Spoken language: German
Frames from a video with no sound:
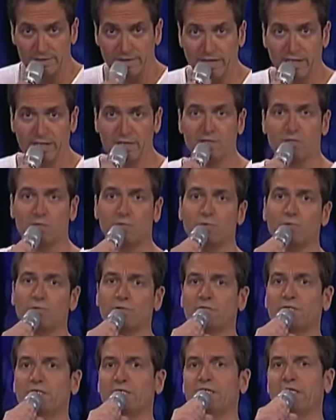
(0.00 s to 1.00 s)
Dann
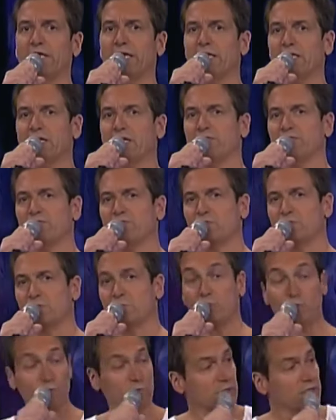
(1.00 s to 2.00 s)
trugen ihn die England fort.
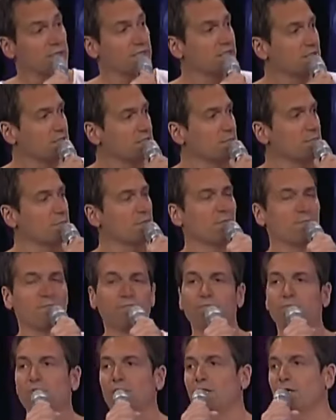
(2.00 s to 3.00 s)
Im Grunde geht es immer
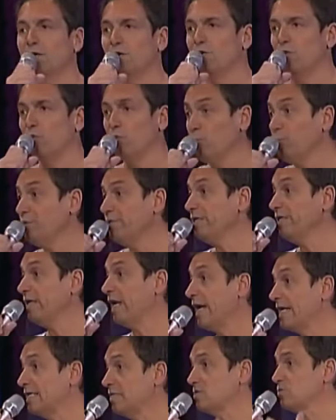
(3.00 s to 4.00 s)
um
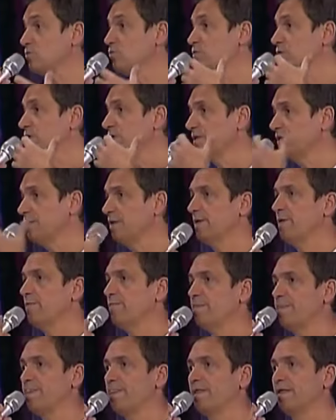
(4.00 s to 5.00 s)
den Einzug
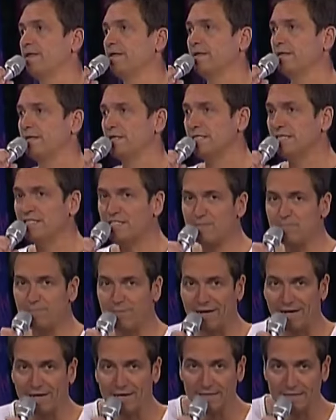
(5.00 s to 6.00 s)
ins
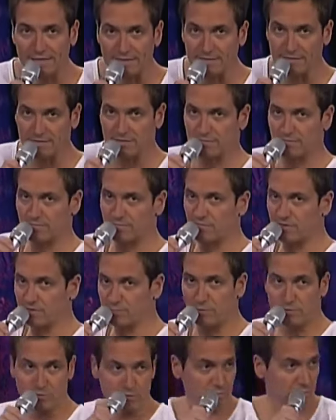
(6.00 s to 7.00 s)
Paradies,
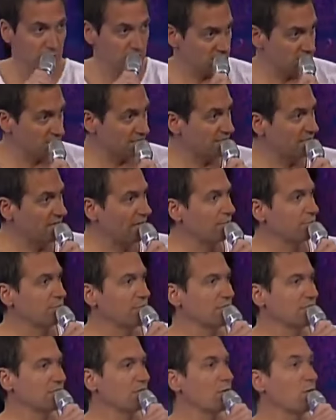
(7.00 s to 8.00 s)
was bei uns im christlichen
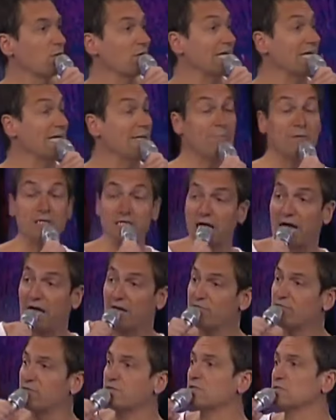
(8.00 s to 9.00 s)
Abendland ja auch erheblich
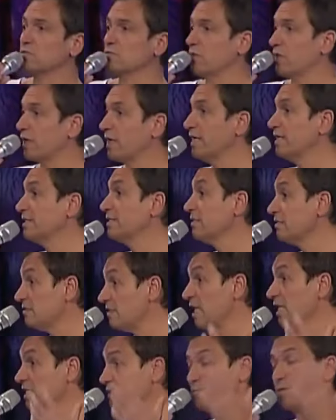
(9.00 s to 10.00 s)
einfacher zu erreichen ist
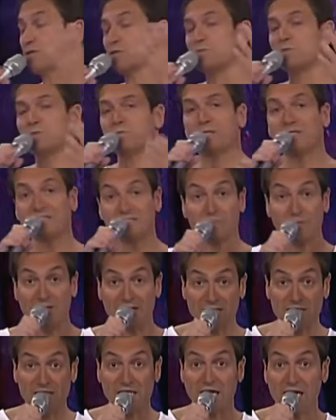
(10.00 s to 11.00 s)
als beispielsweise im
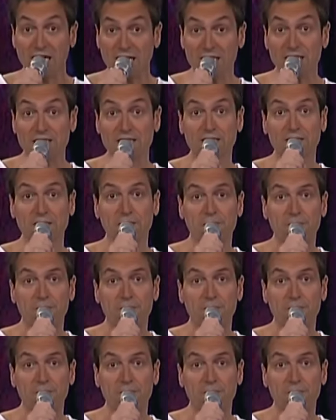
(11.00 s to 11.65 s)
radikalen äh,